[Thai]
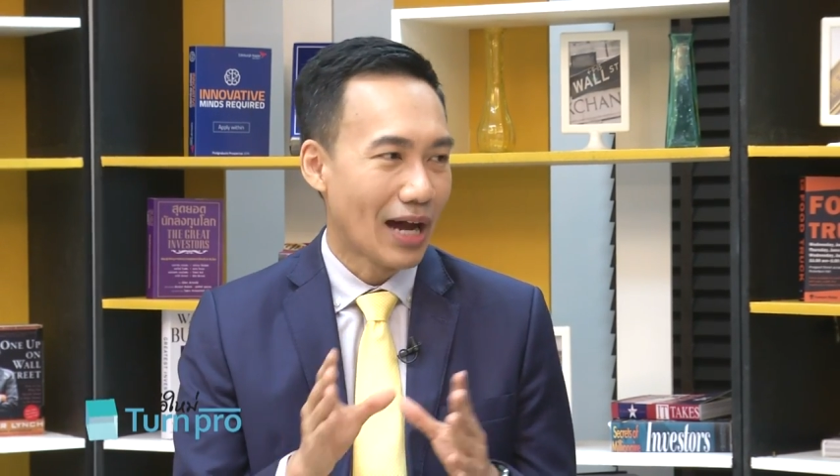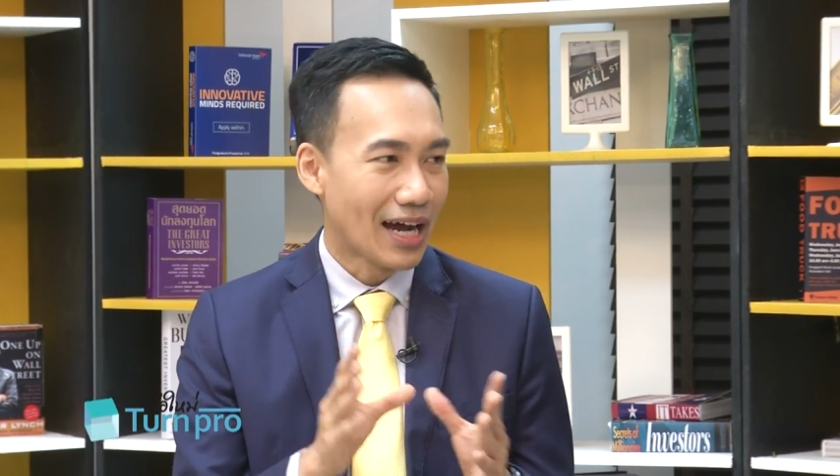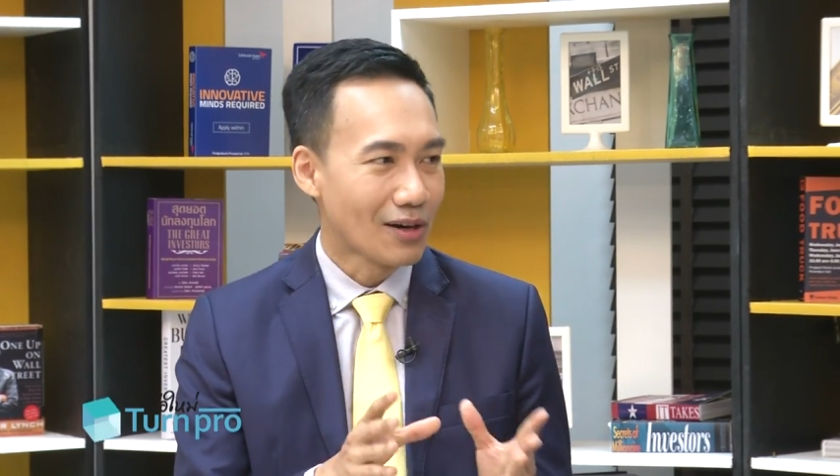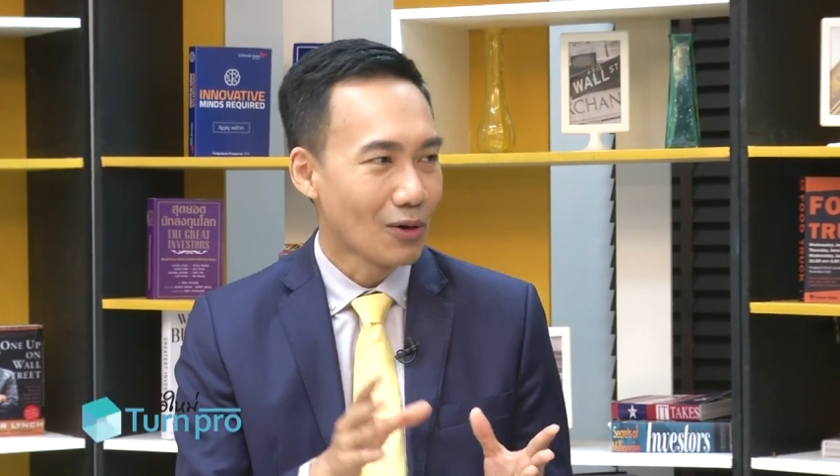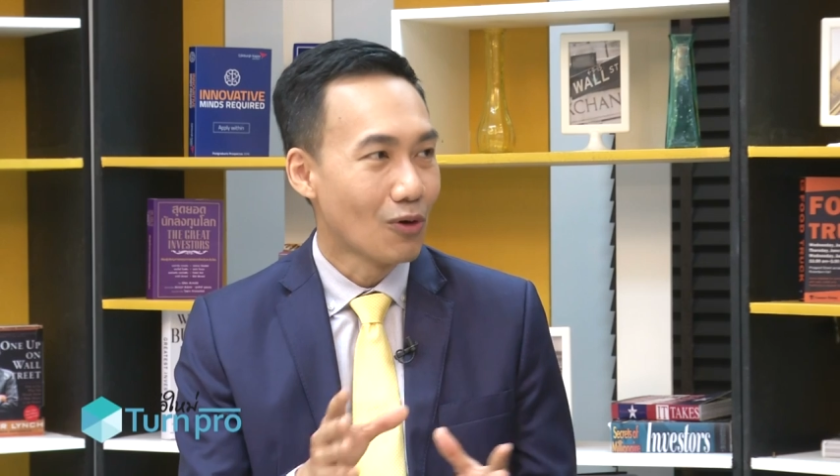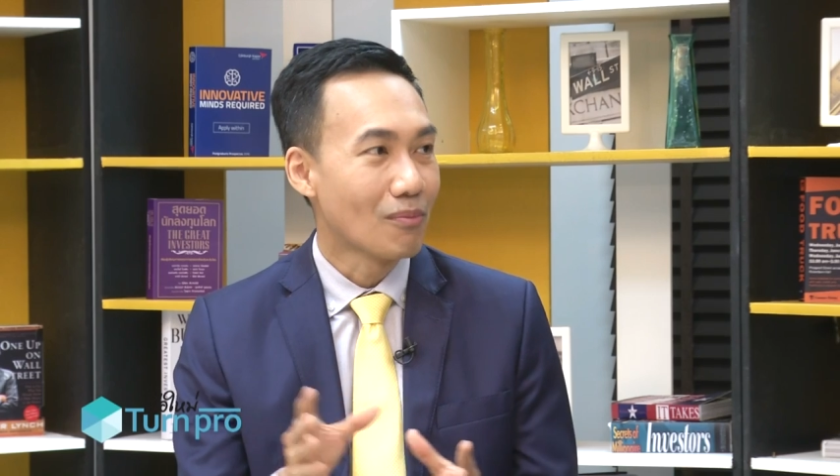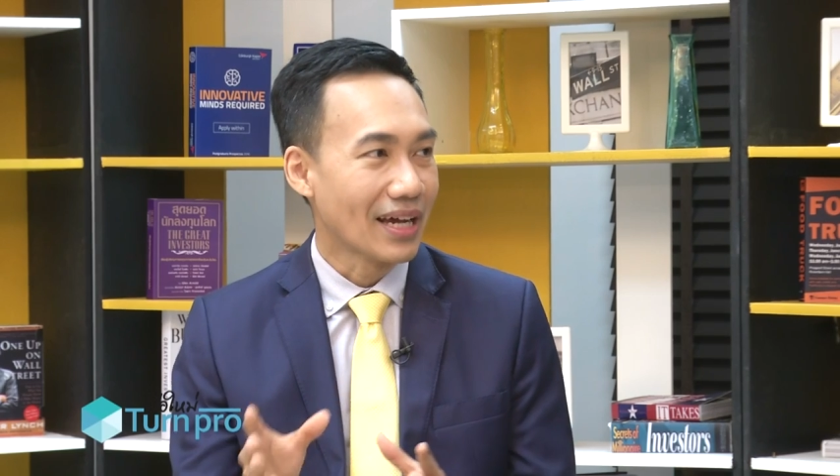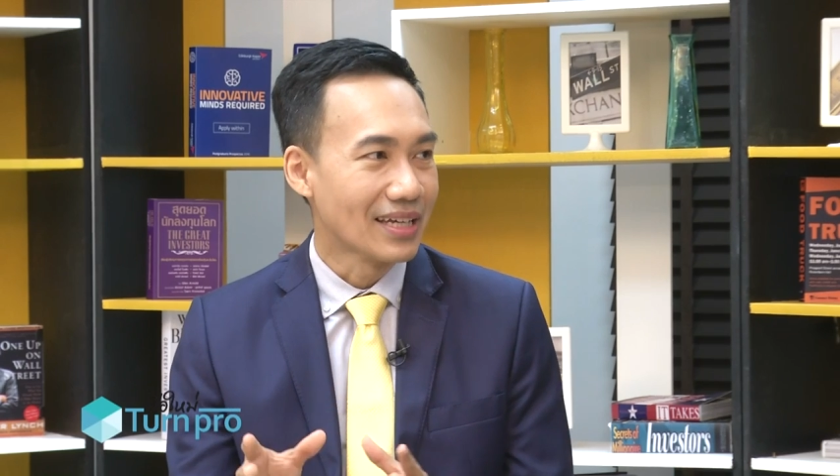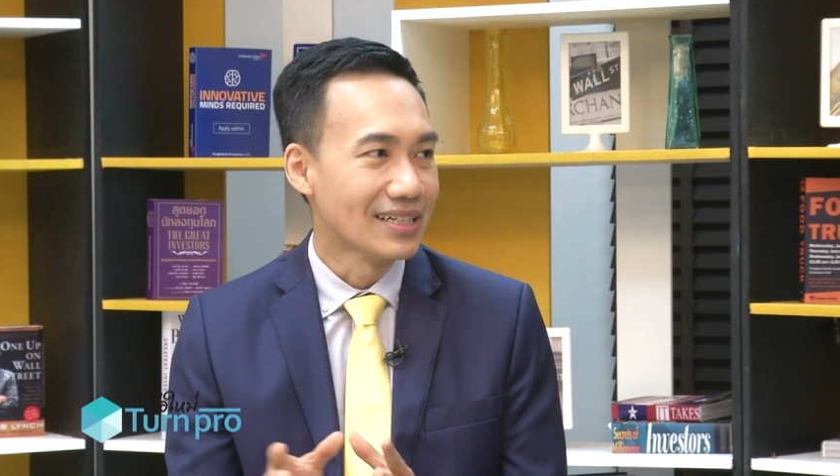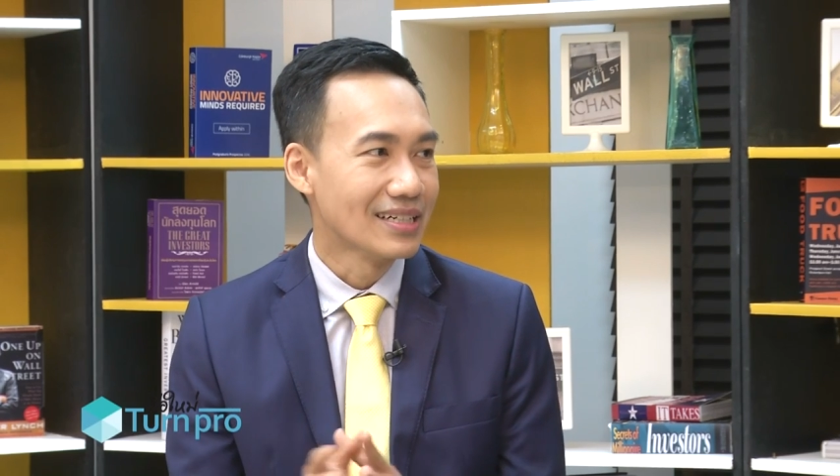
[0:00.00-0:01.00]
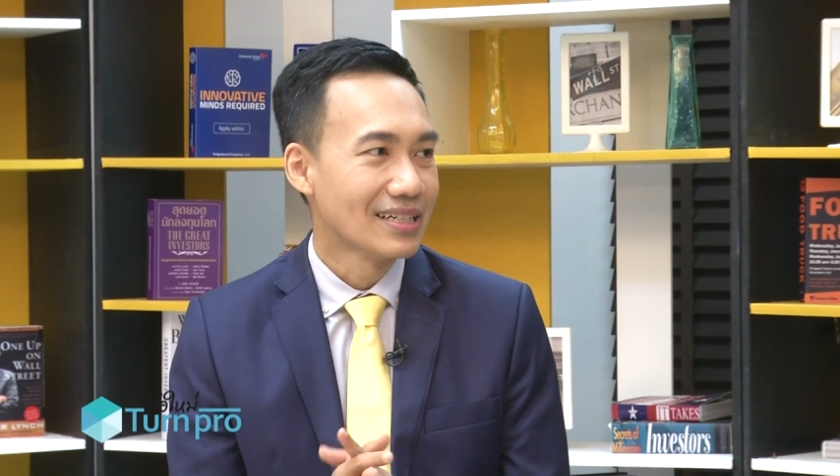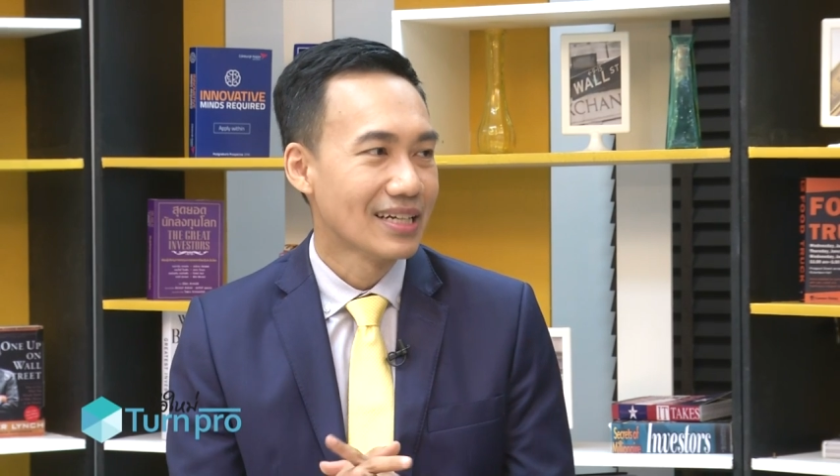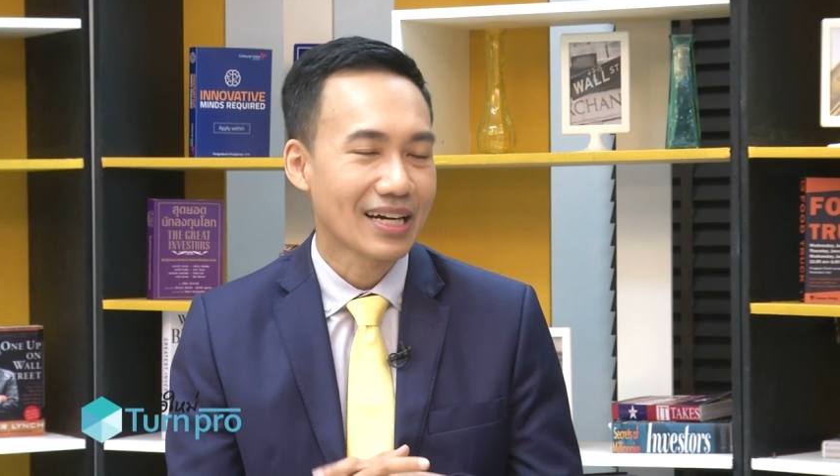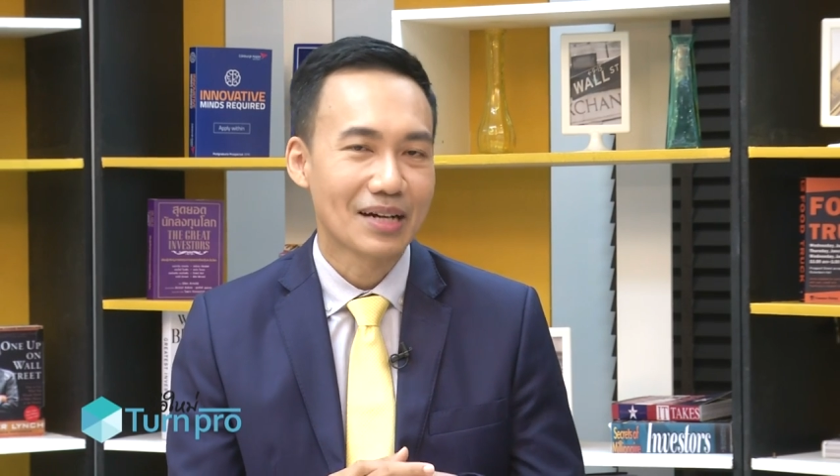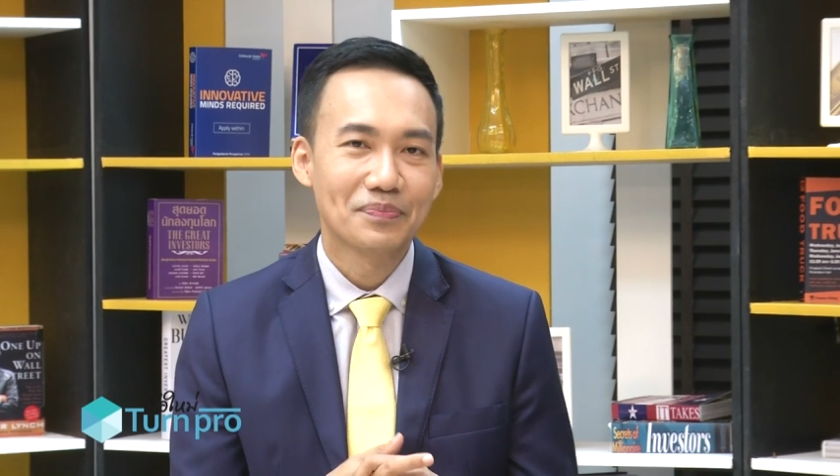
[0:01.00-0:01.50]
วางโครงใหม่เยอะ
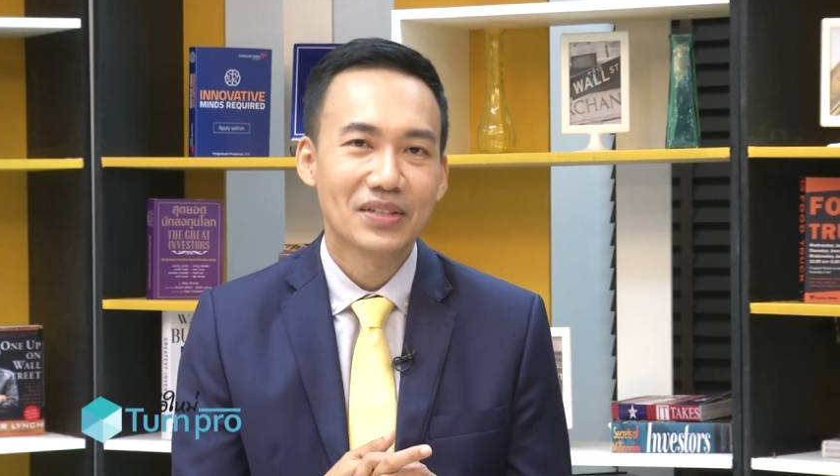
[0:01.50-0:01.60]
นะครับ